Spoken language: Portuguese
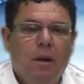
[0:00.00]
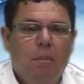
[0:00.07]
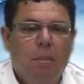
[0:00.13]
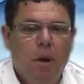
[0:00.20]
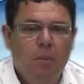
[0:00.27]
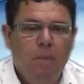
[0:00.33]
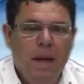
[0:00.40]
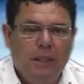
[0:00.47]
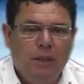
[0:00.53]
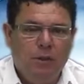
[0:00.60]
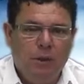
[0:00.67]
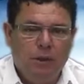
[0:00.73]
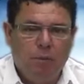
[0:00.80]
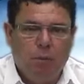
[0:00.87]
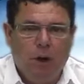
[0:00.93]
promete
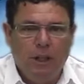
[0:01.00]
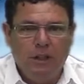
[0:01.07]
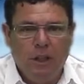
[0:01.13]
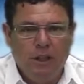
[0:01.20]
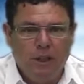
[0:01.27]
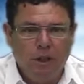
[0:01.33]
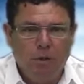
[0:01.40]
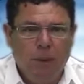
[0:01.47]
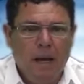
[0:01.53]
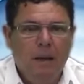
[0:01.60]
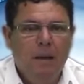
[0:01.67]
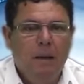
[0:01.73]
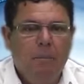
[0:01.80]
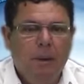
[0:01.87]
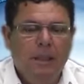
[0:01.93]
o esporte em
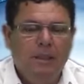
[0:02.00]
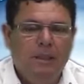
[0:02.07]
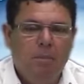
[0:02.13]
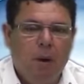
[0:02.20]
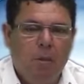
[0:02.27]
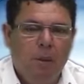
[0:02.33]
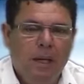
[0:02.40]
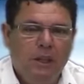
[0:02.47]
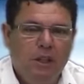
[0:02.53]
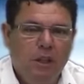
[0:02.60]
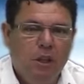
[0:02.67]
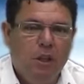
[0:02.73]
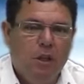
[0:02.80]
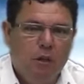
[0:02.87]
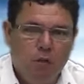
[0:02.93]
Itajubá,
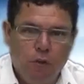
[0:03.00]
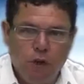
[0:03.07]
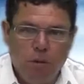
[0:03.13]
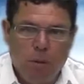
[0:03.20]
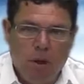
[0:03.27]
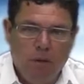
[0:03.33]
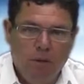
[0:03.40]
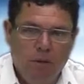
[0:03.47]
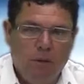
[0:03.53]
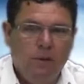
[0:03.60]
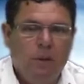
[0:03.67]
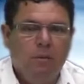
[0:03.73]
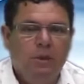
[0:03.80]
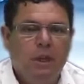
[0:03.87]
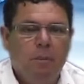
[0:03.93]
principalmente o futebol. Nós
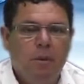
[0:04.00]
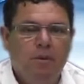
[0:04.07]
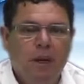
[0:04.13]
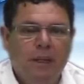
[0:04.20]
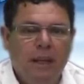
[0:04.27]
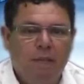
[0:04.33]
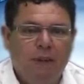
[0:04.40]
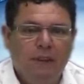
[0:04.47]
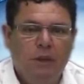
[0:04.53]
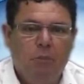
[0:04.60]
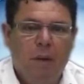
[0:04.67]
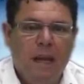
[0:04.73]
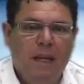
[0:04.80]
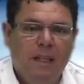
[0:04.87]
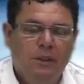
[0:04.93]
vamos aproveitar fazer um
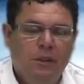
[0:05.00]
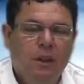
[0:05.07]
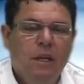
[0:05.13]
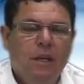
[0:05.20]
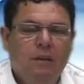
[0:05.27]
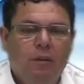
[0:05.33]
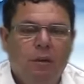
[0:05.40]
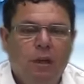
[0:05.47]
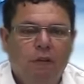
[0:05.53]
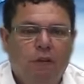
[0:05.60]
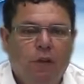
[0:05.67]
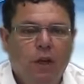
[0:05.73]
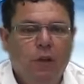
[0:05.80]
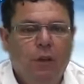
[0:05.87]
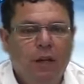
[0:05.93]
balanço do que
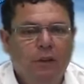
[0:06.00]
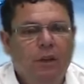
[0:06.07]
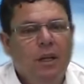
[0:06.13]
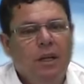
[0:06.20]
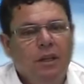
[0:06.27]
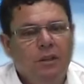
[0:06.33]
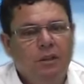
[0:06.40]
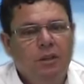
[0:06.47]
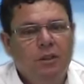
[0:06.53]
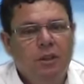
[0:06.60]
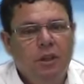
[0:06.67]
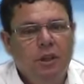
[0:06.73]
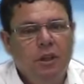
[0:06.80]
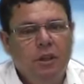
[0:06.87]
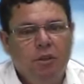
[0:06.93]
foi o ano
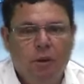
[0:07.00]
de